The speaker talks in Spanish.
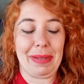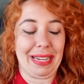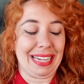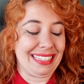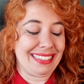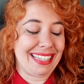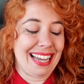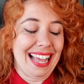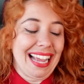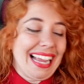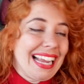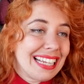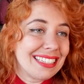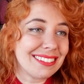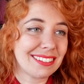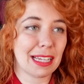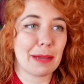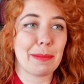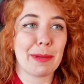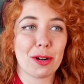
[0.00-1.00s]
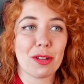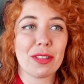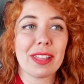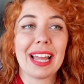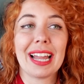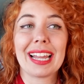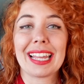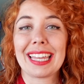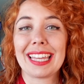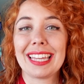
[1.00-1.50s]
Me encanta la gente que me
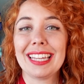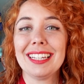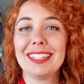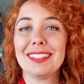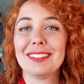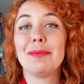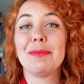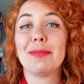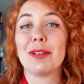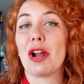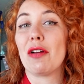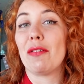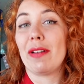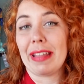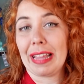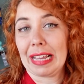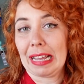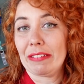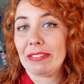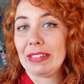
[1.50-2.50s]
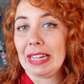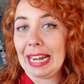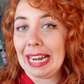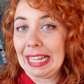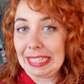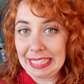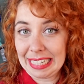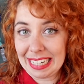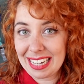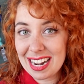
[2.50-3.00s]
rodea aquí, pero es verdad que al final
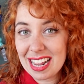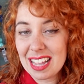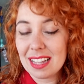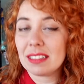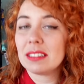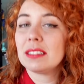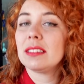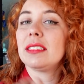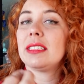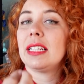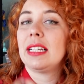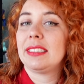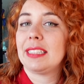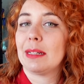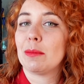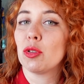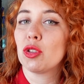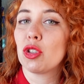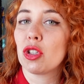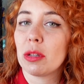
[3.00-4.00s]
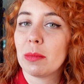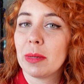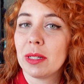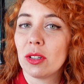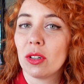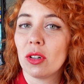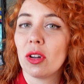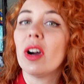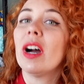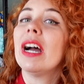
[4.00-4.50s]
la tierra se echa mucho de
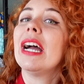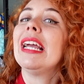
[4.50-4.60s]
menos.